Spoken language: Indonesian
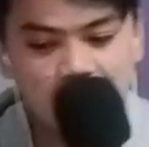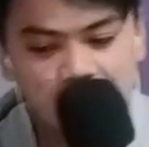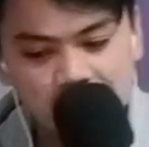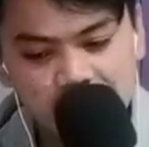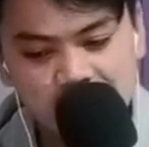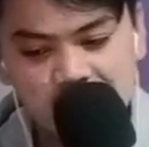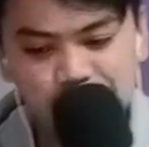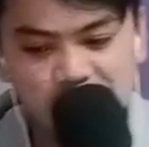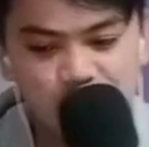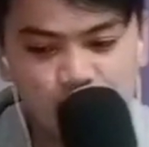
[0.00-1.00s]
ini siap
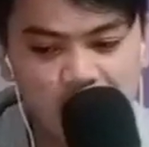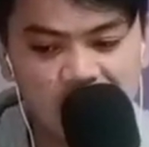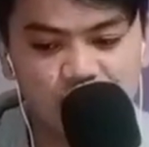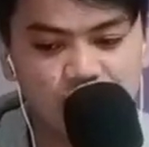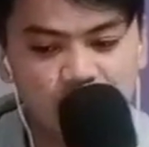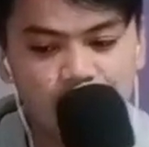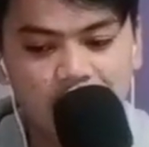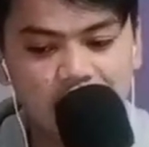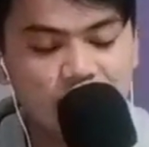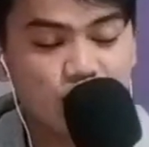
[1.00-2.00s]
dijual untuk
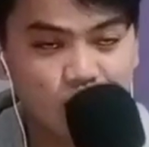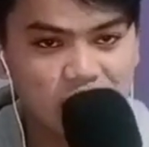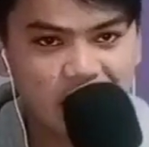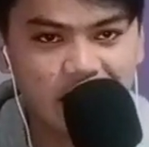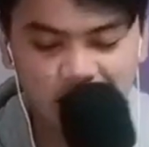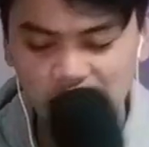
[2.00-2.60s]
para sultan.